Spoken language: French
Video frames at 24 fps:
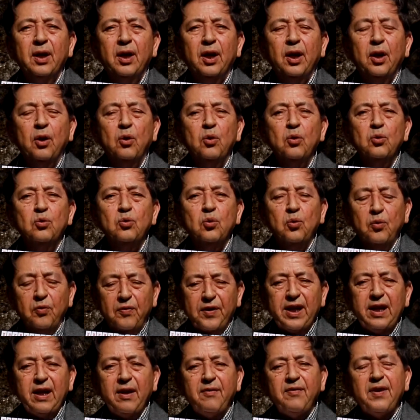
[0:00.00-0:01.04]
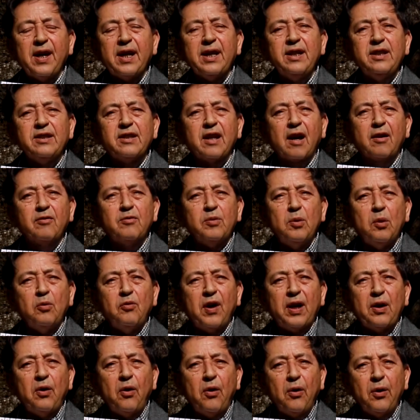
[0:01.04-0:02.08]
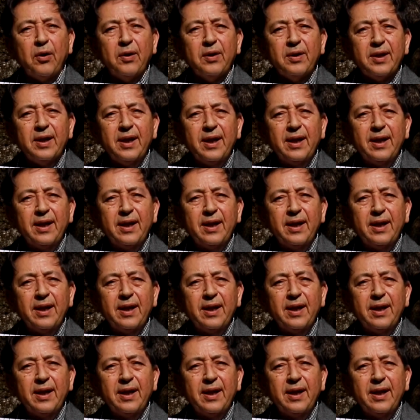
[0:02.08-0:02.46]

et retrouver les véritables valeurs